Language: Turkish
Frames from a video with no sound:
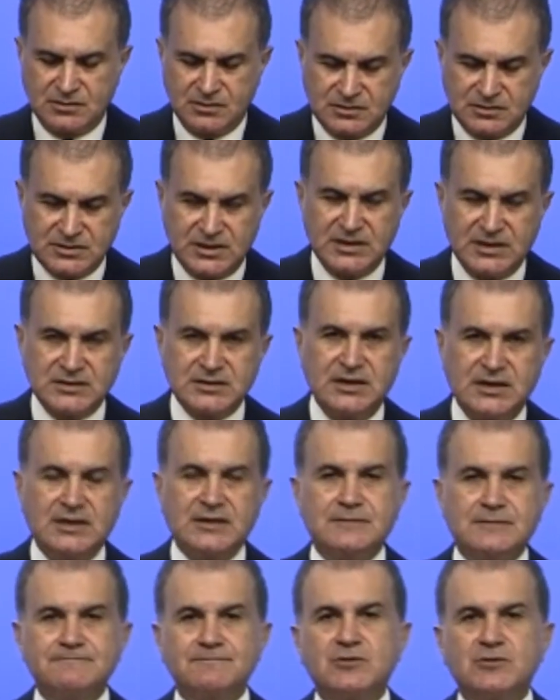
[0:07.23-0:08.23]

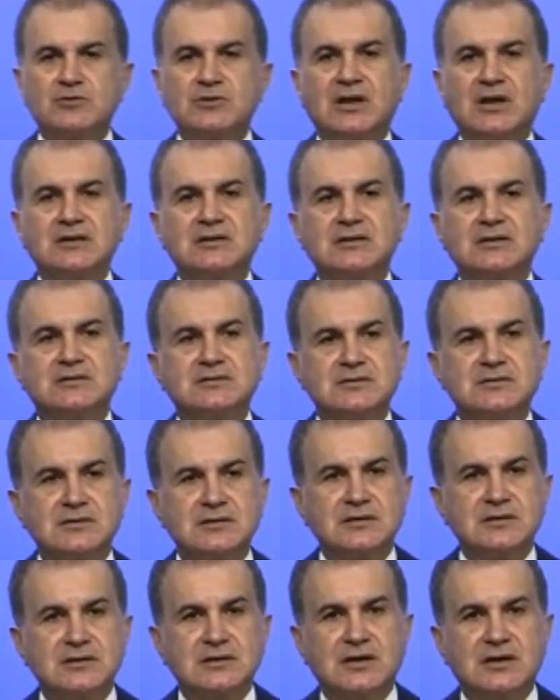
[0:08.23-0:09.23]
Özellikle günlerdir
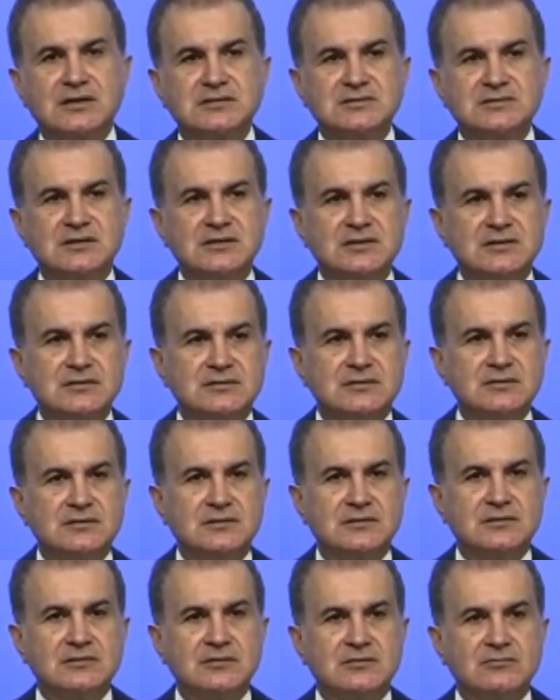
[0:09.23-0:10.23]
Gazze'nin
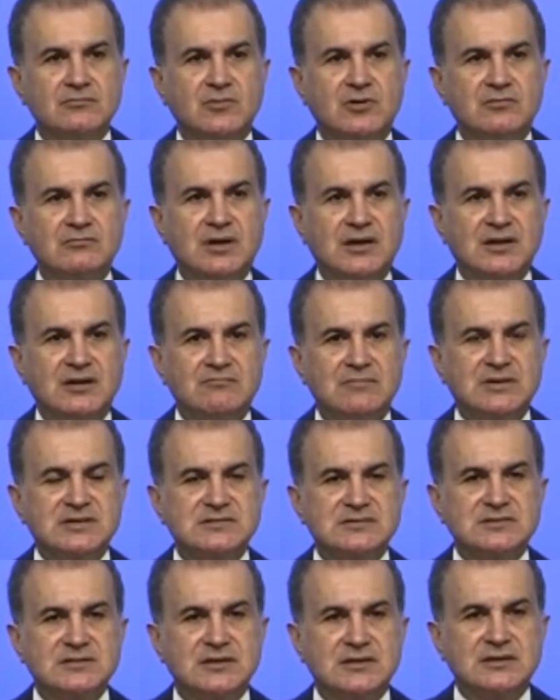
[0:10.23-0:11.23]

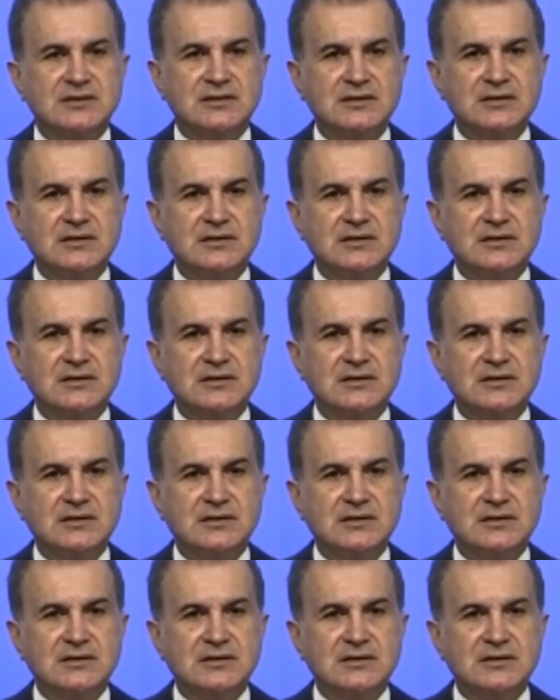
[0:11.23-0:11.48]
bombalanması,